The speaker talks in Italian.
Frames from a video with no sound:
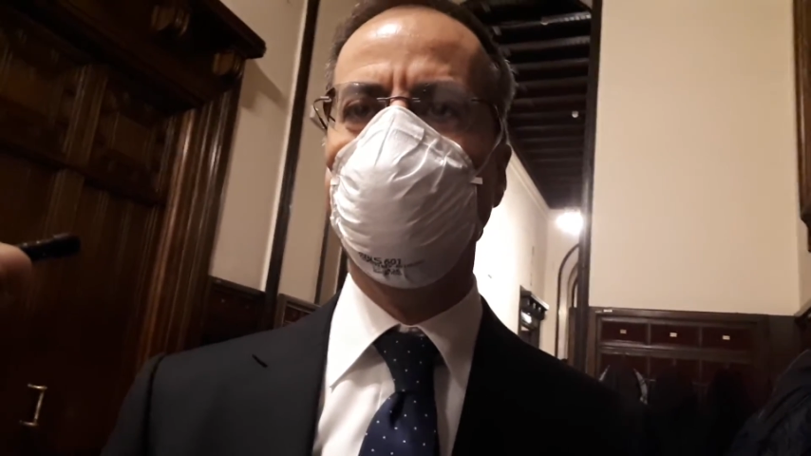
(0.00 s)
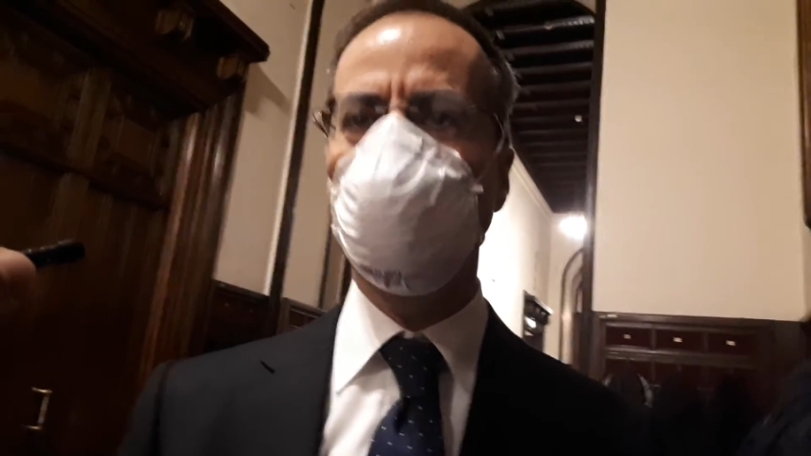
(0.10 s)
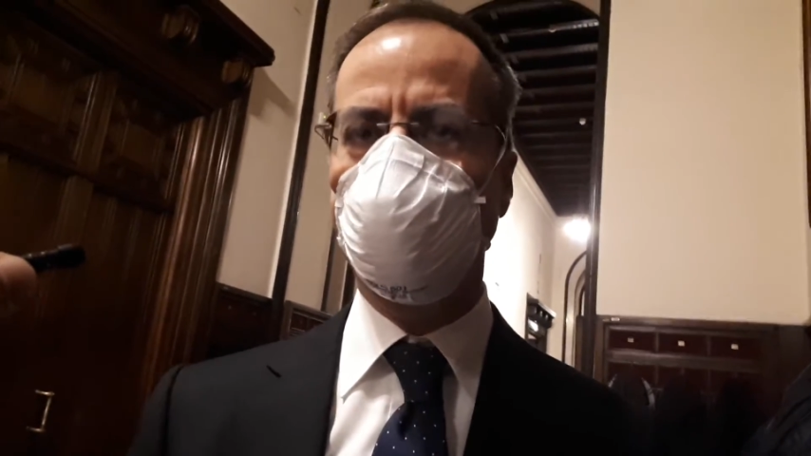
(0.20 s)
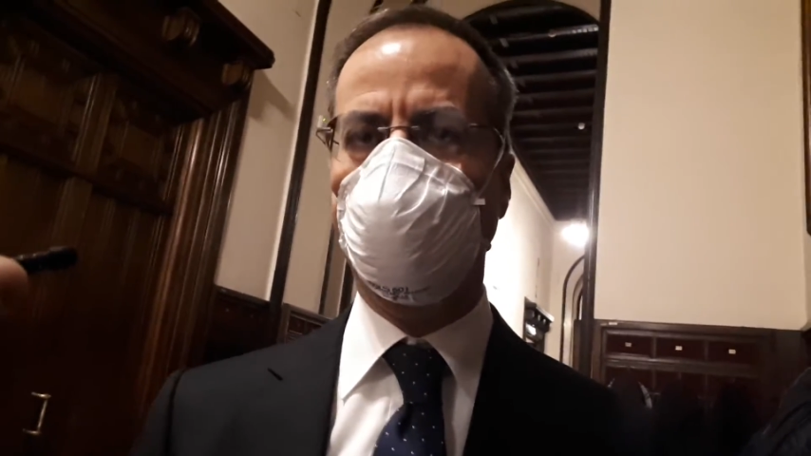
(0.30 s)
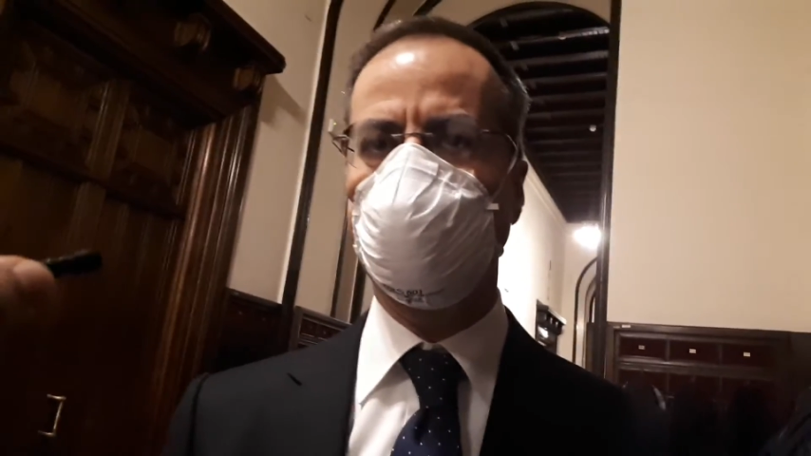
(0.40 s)

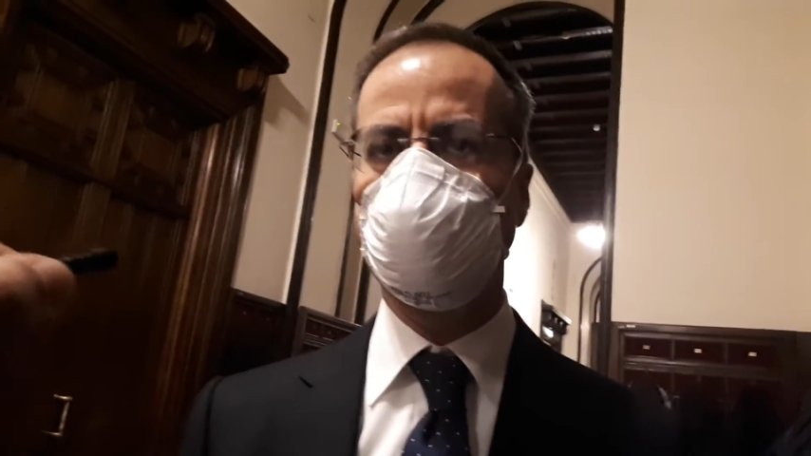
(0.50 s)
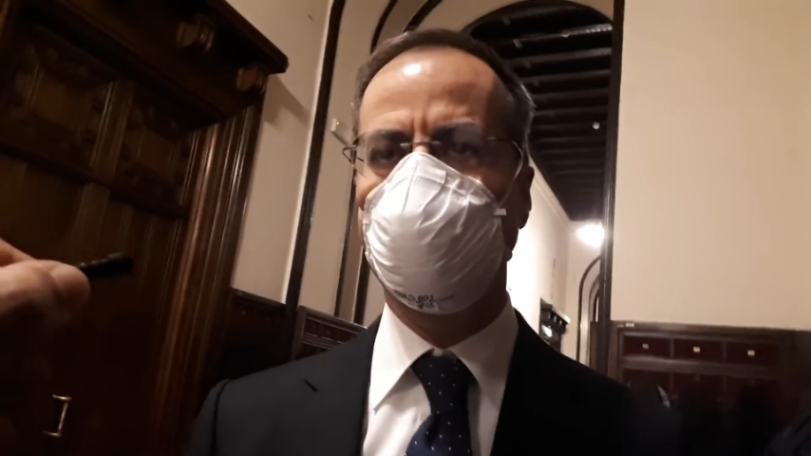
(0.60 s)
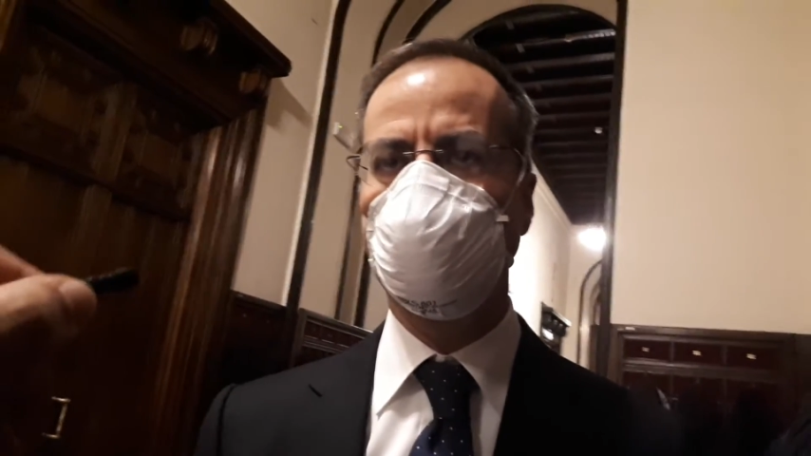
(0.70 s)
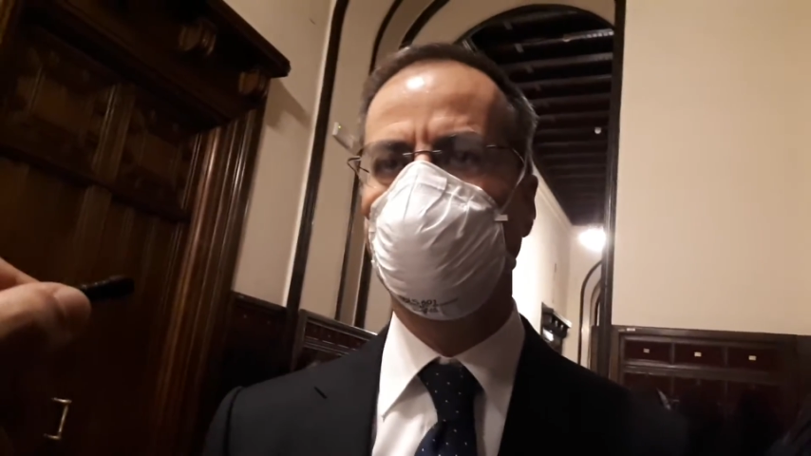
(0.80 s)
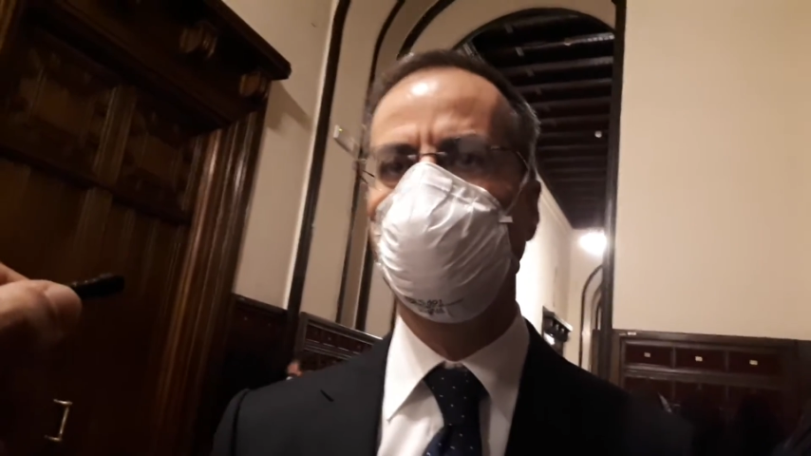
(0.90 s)

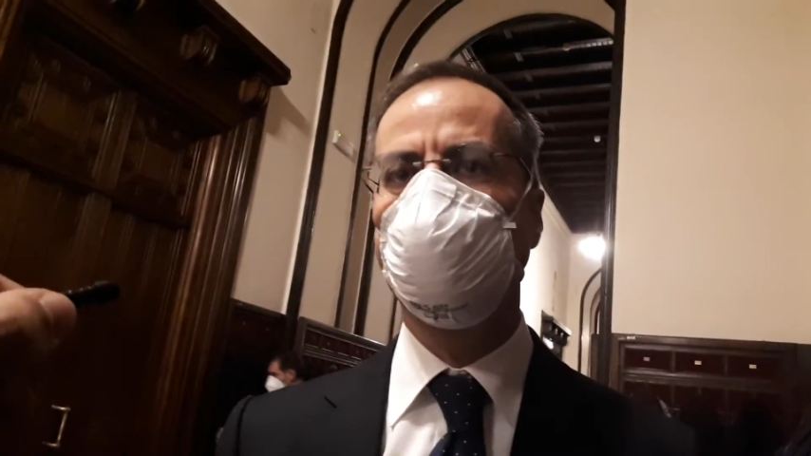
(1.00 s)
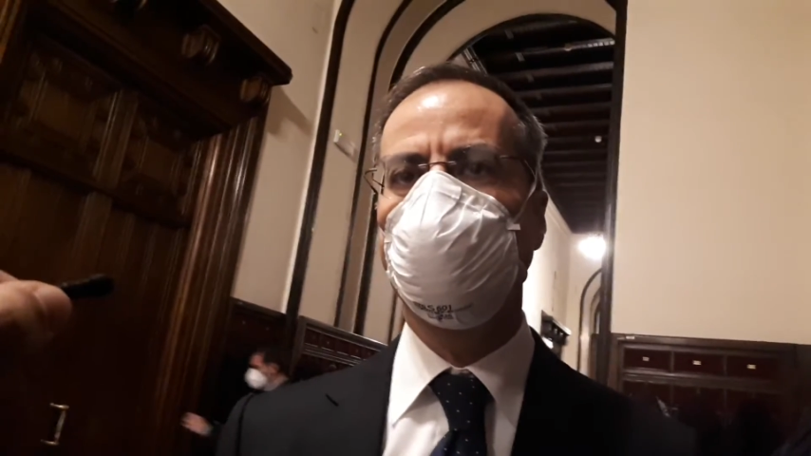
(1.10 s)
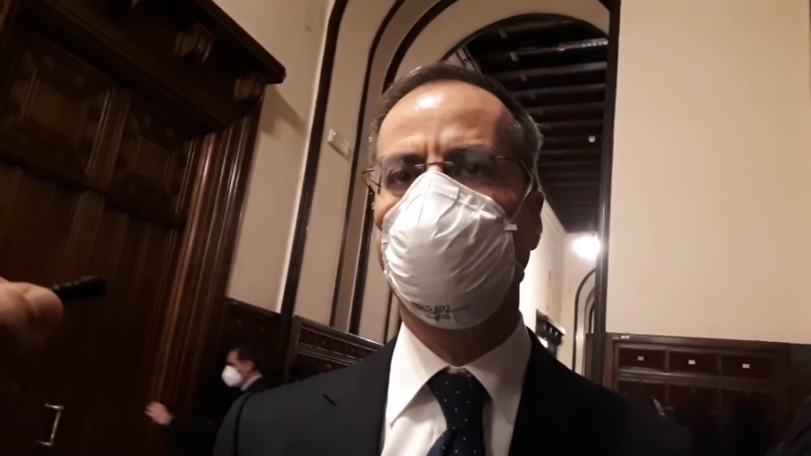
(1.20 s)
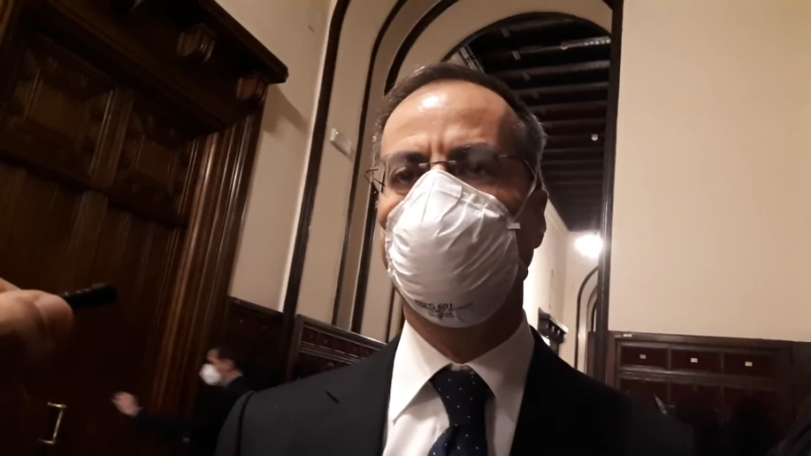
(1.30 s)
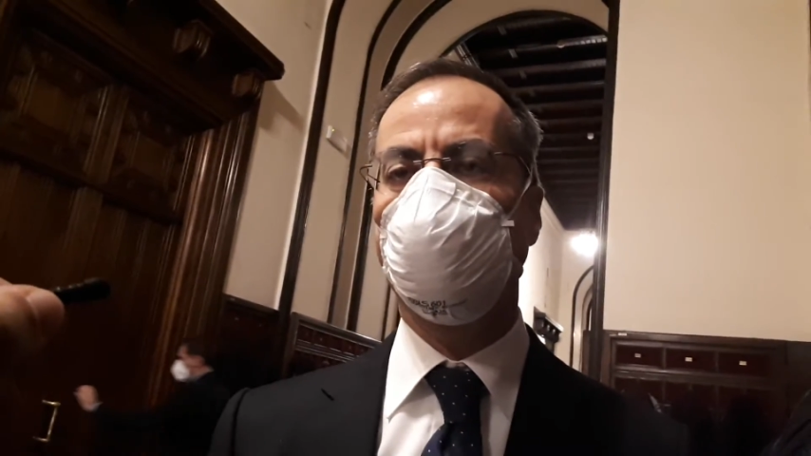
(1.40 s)
imprese
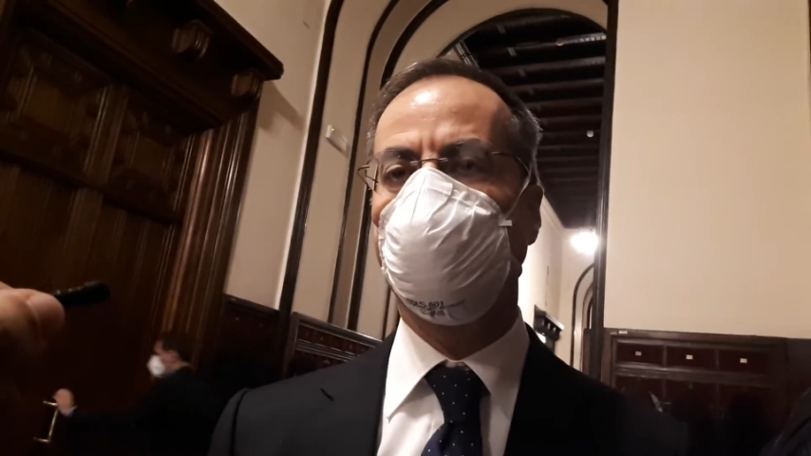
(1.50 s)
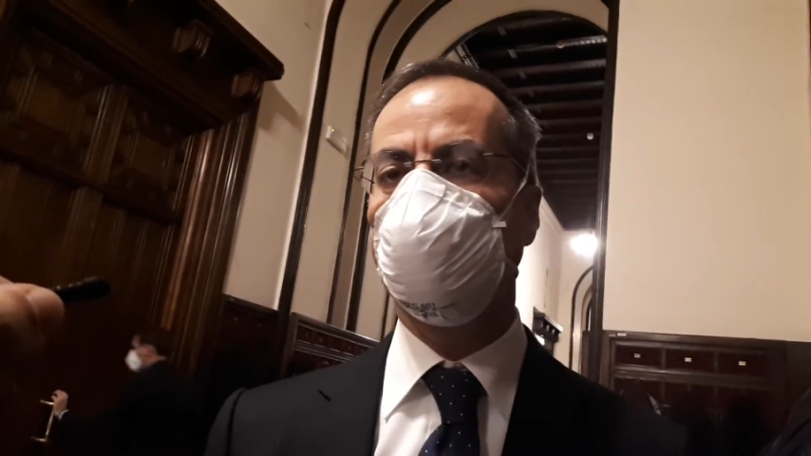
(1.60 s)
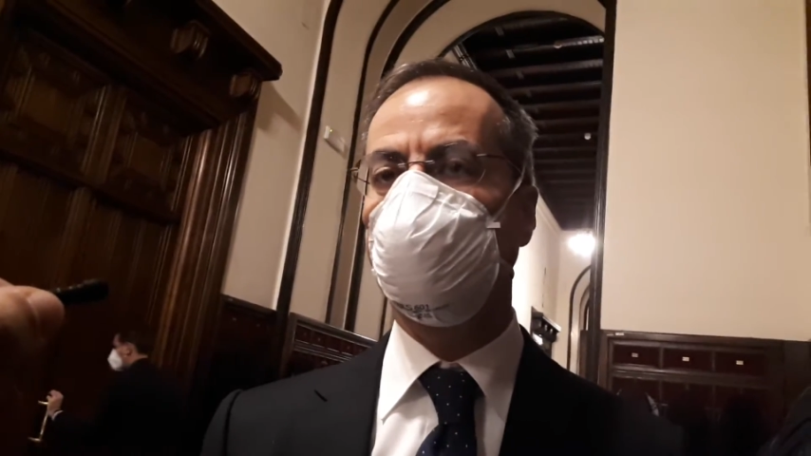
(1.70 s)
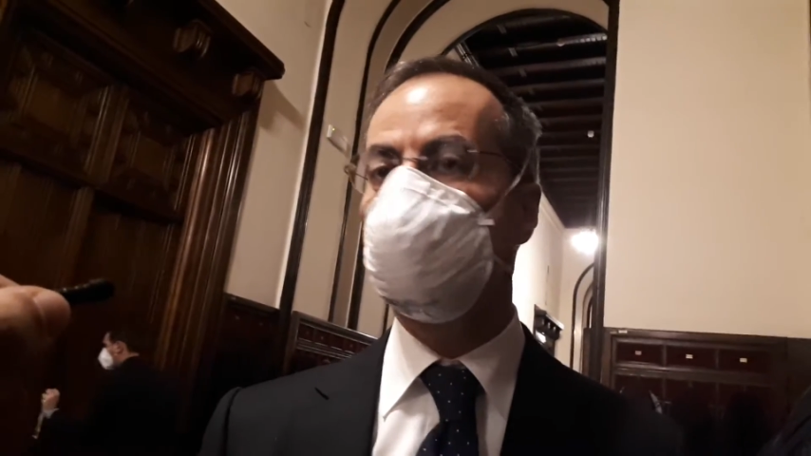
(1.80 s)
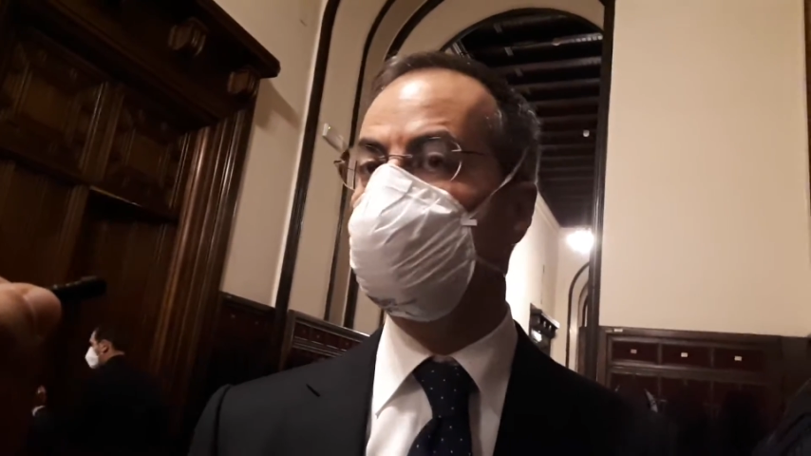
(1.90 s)

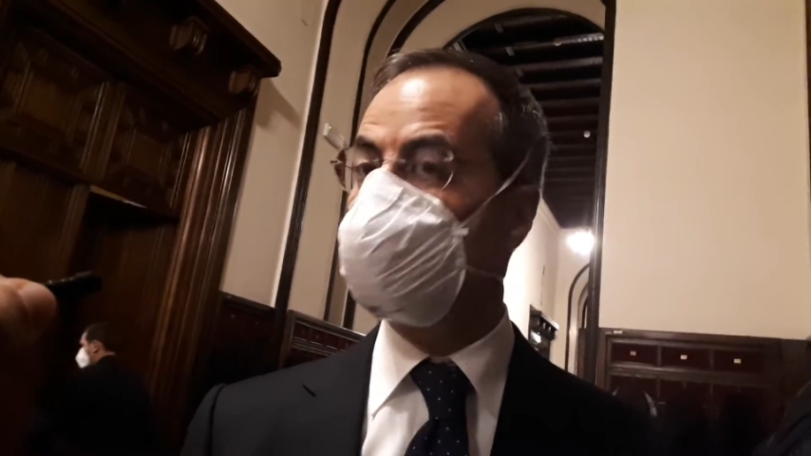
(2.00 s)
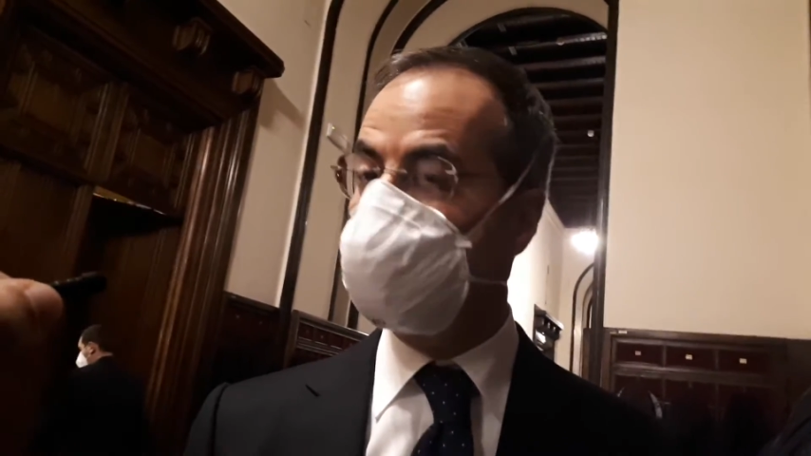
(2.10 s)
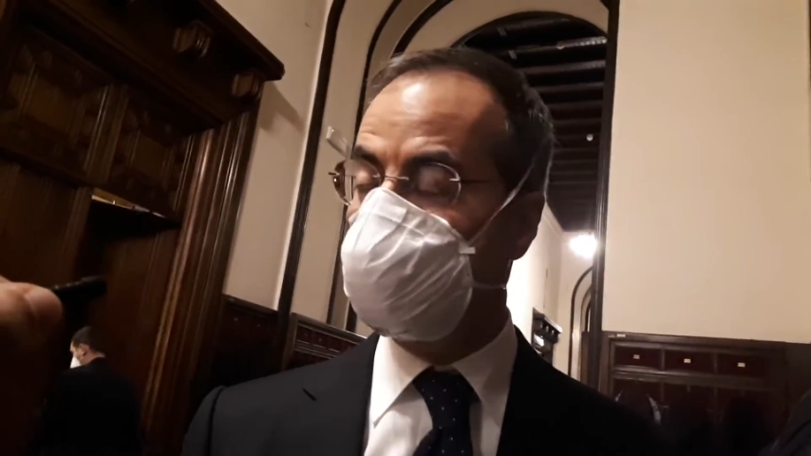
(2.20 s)
eh, rischiano di